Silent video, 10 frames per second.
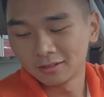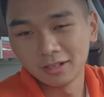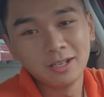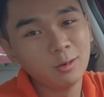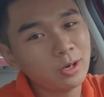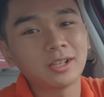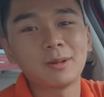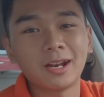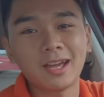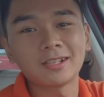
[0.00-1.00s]
đi luôn cái
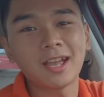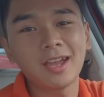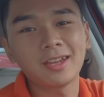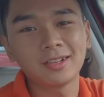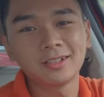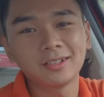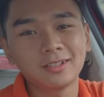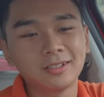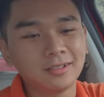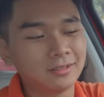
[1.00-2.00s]
bằng lái xe
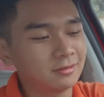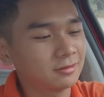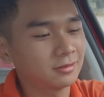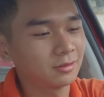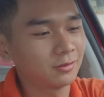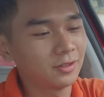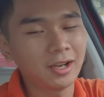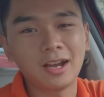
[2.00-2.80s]
với